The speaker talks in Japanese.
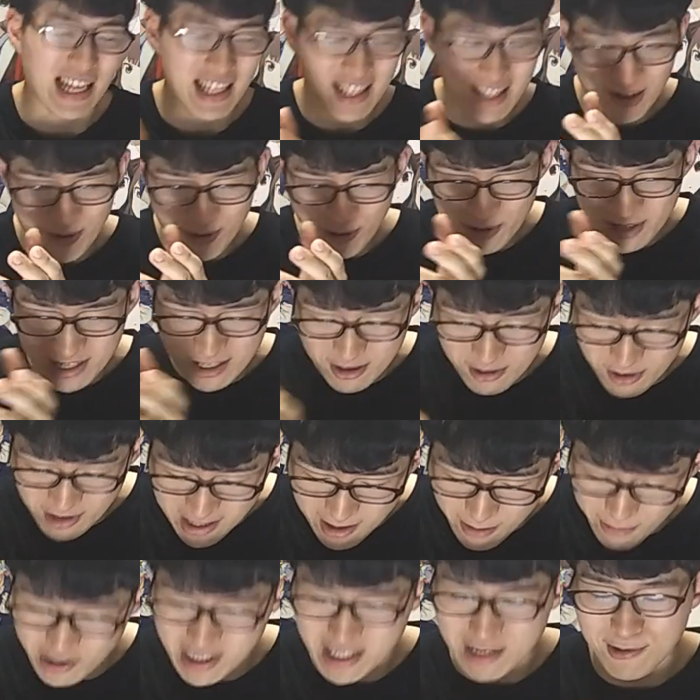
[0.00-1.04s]
伊達コーチの
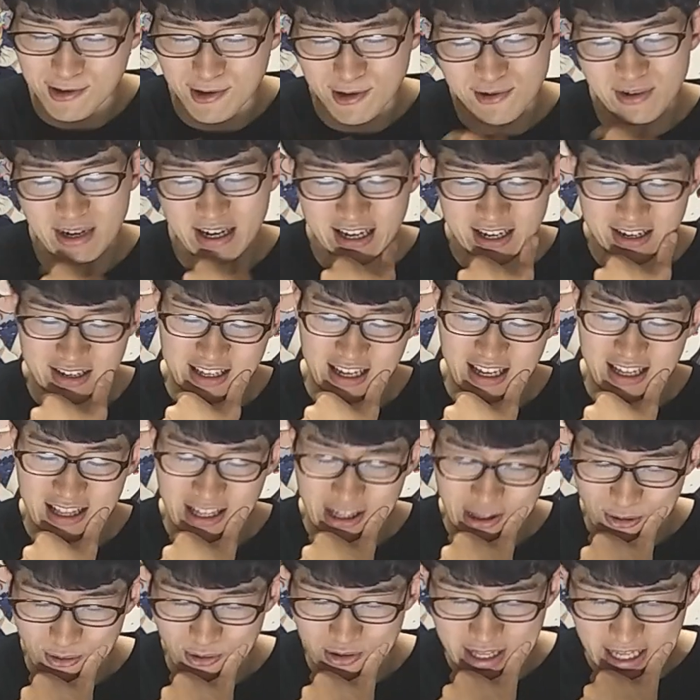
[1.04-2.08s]
気持ちもよくわかるなってい
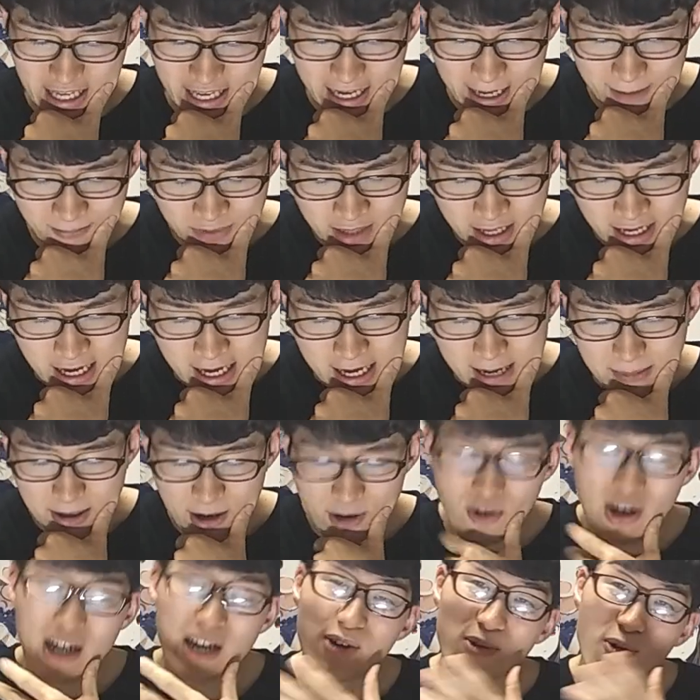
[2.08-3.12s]
うとこで、まあ、
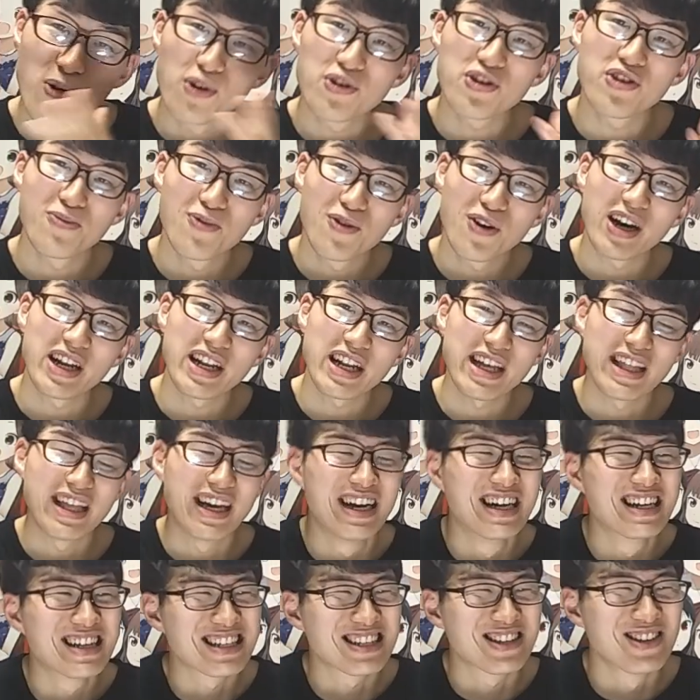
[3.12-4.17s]
もや大友がね、なんか
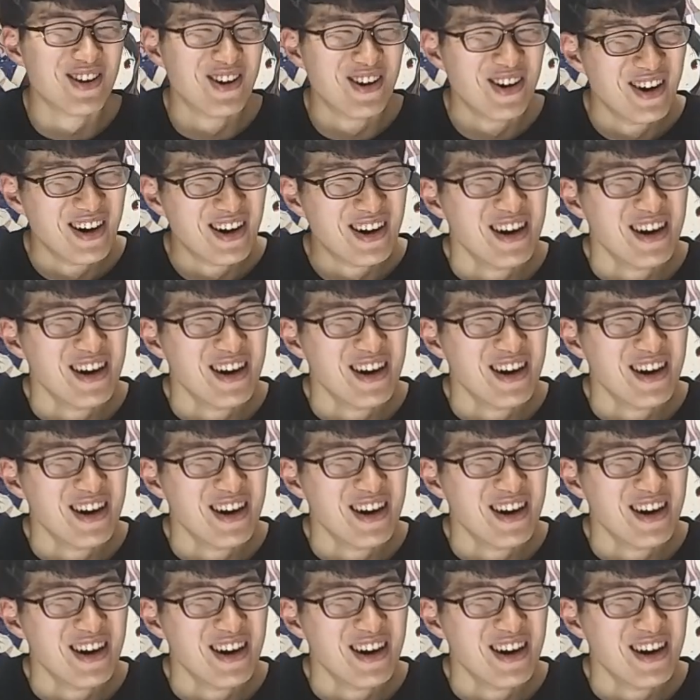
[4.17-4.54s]
そう、